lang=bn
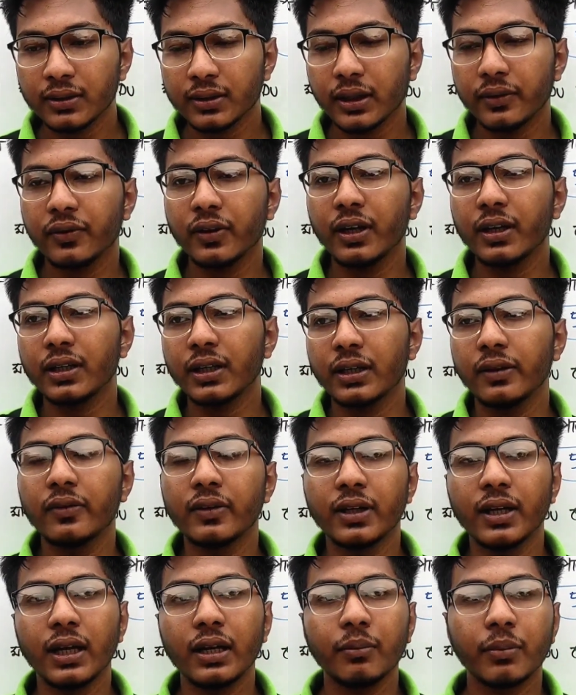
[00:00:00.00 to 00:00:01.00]
তাই জেনেটিক
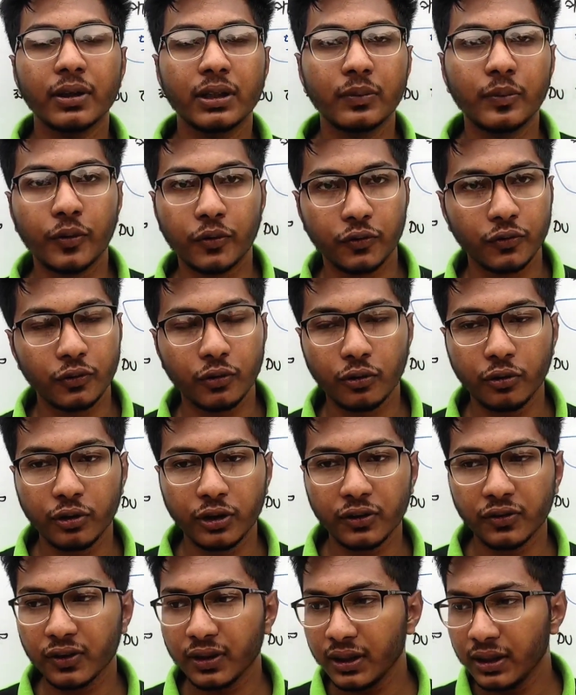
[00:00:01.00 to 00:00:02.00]
ইঞ্জিনিয়ারিং বেশি পছন্দ
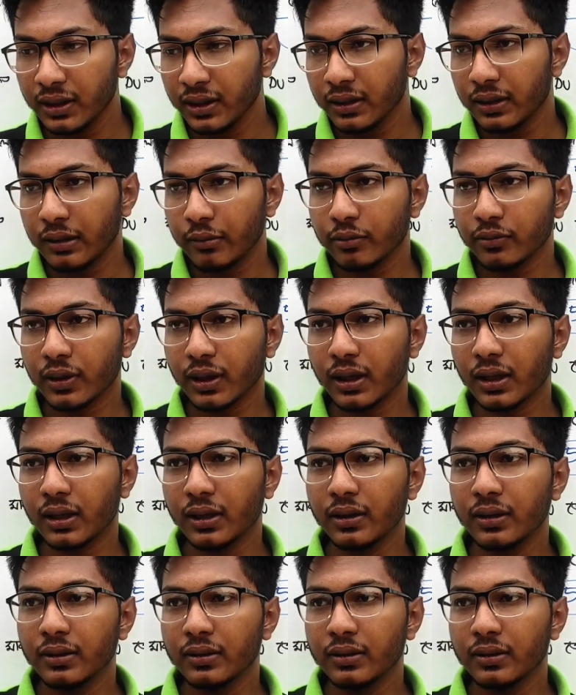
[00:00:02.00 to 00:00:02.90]
করেছে এবং তারা